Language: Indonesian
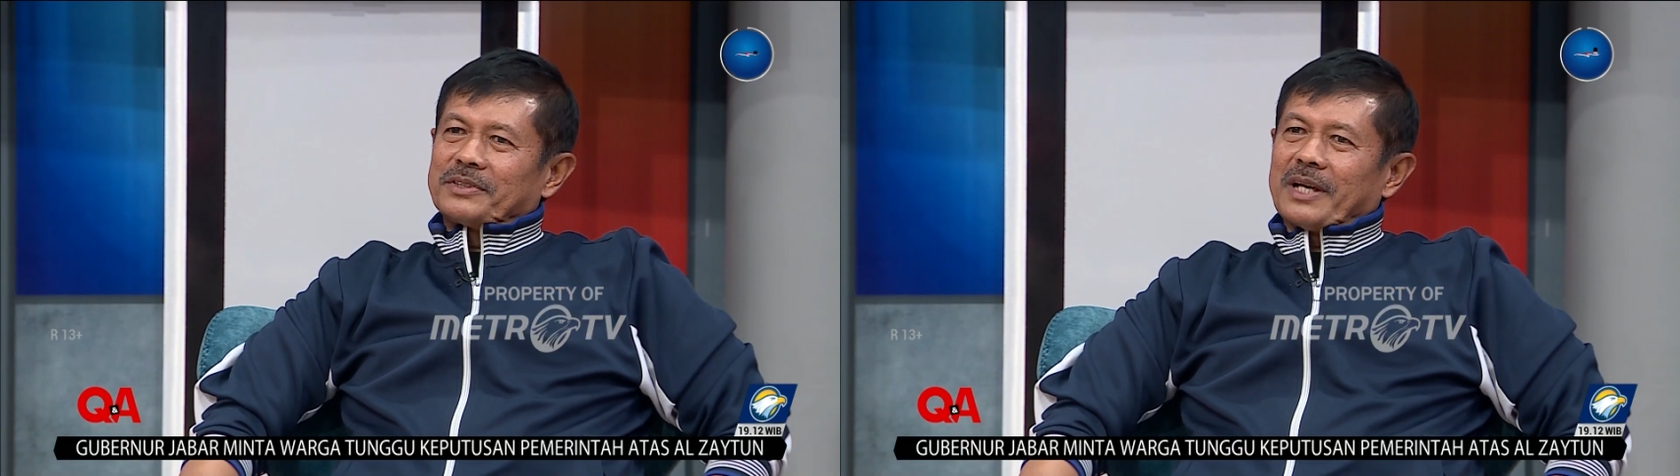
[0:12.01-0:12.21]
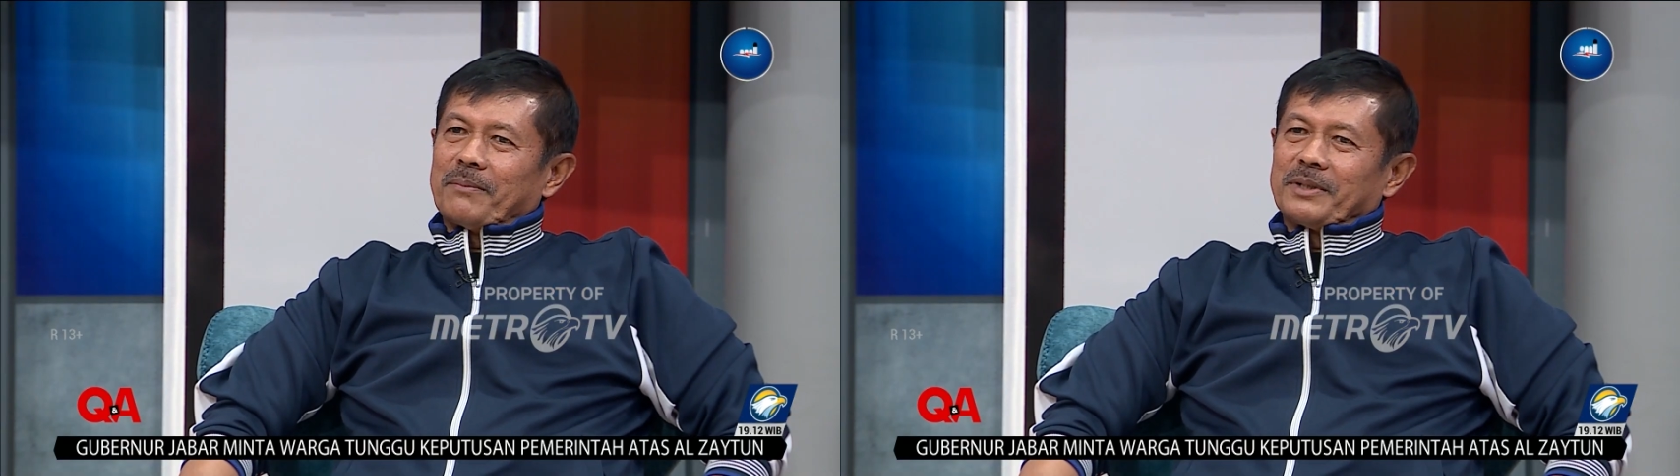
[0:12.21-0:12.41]

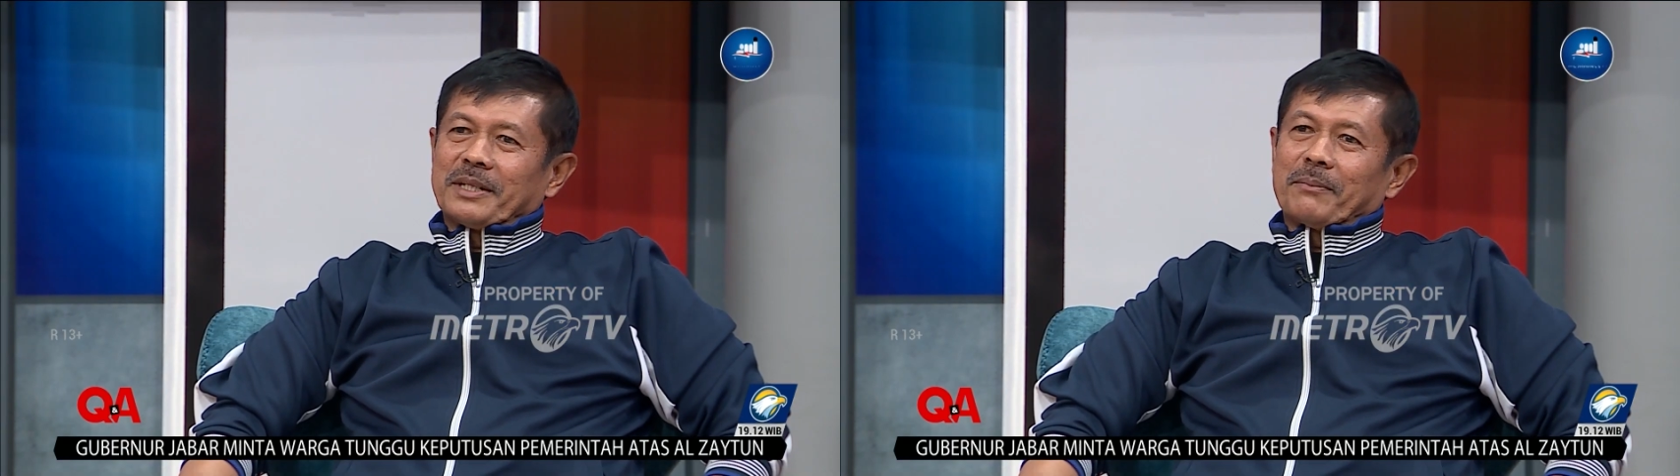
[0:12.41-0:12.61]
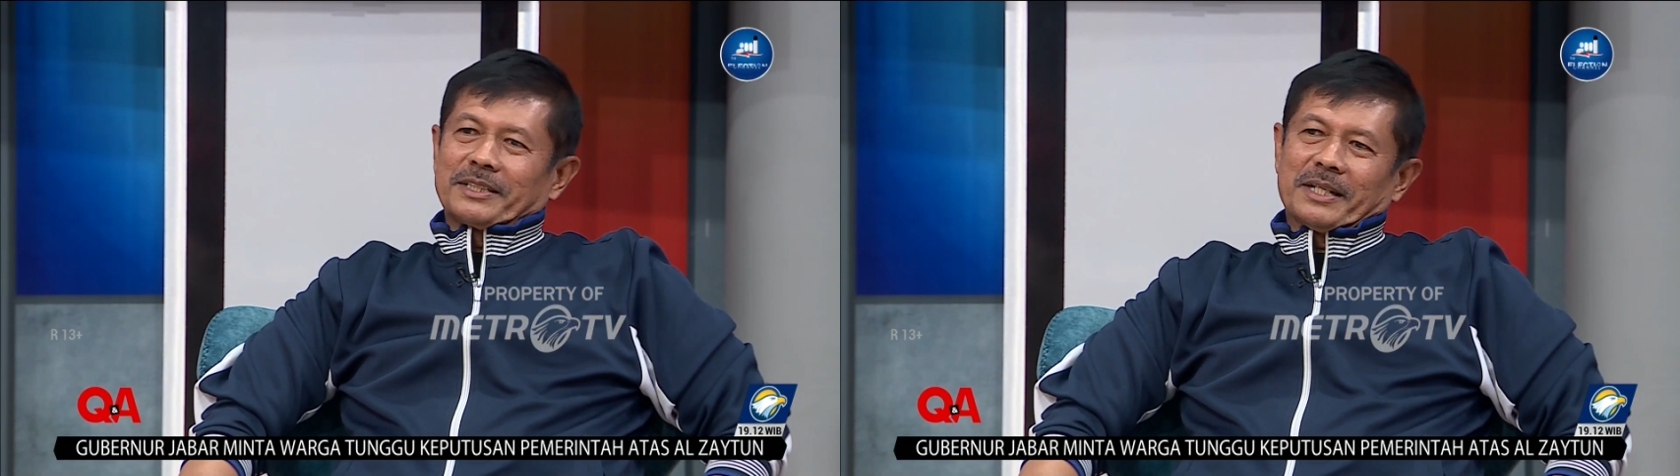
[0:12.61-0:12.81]
bisa
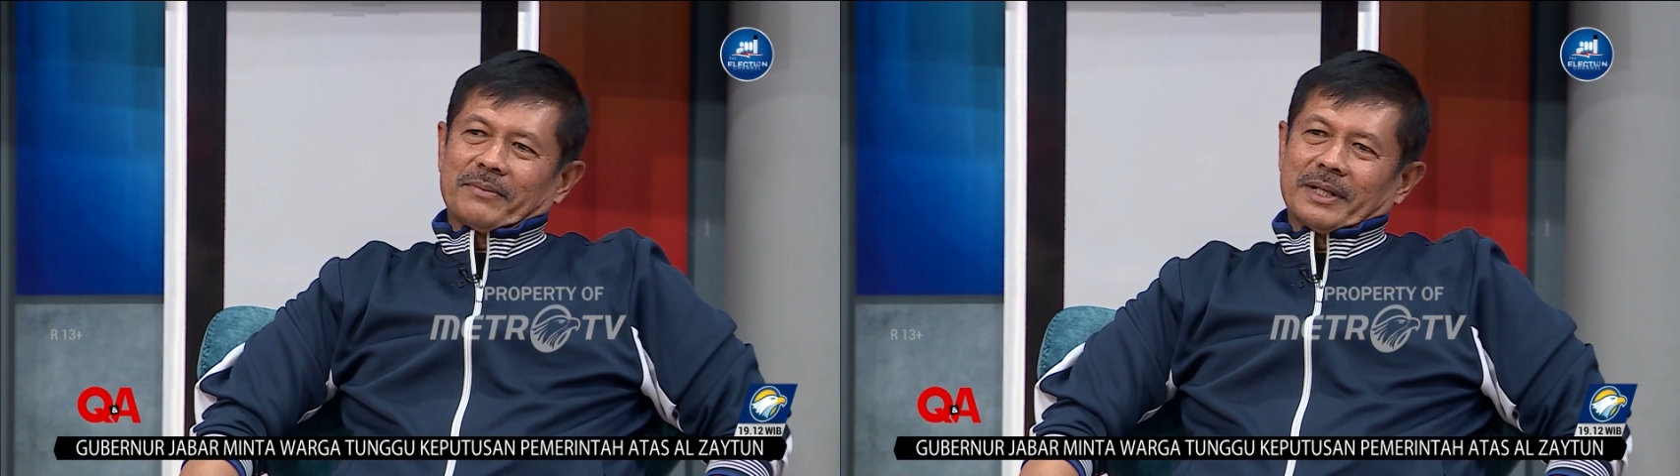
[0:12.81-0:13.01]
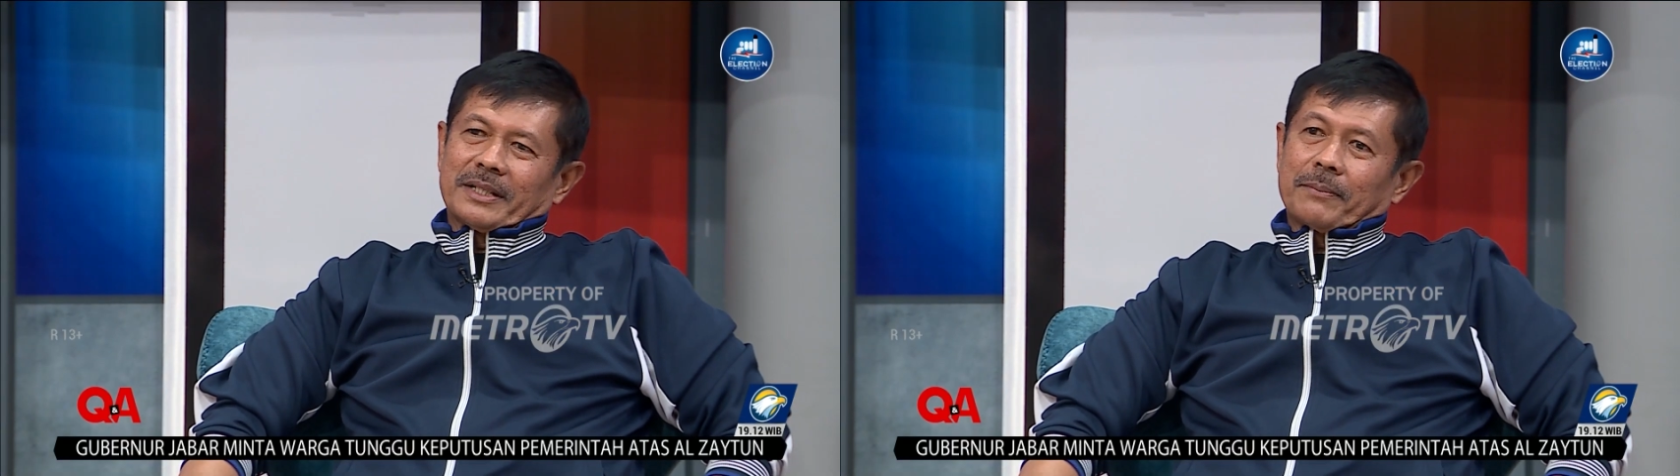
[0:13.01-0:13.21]
macam-macam
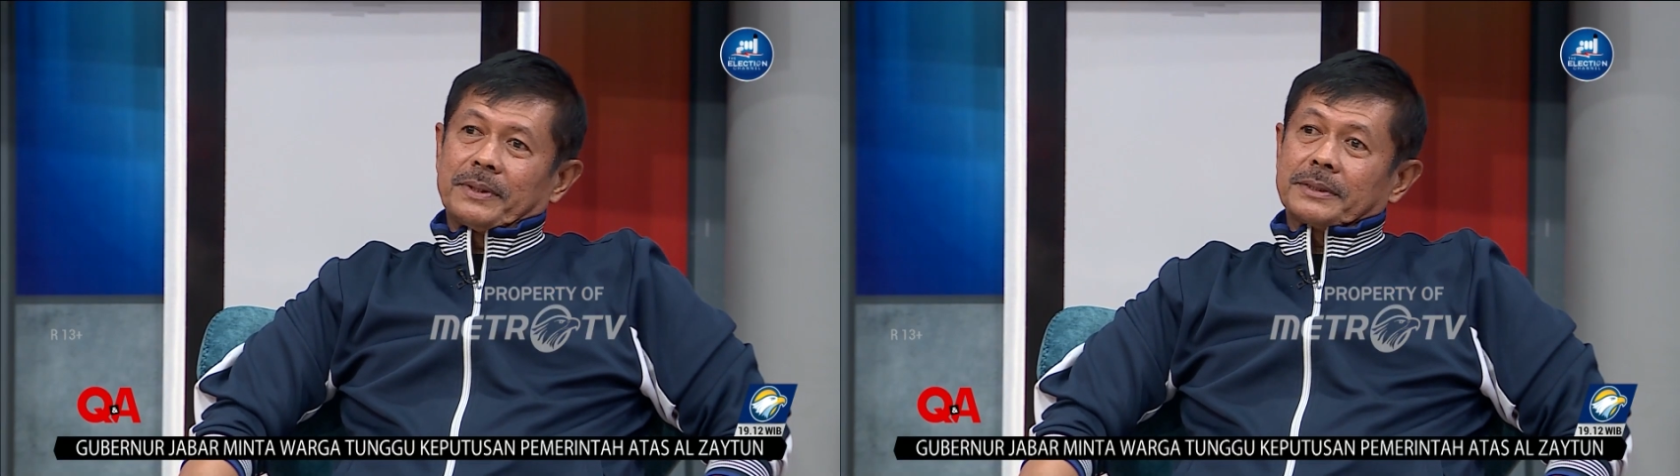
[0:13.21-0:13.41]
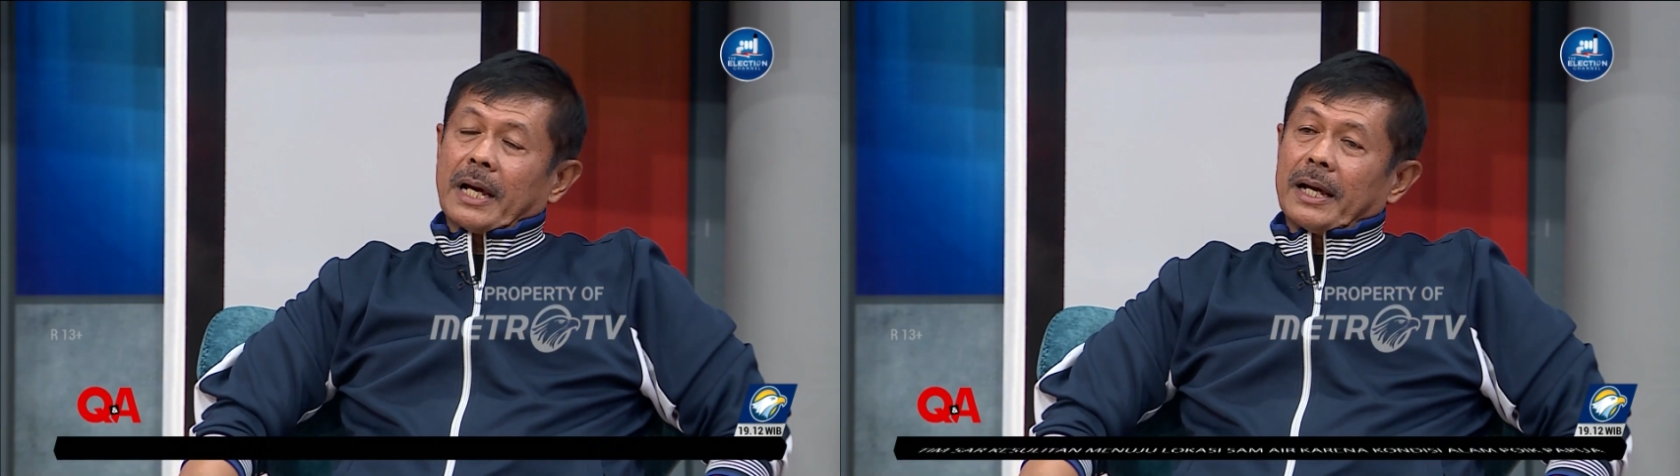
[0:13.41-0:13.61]
ya, tapi hmm.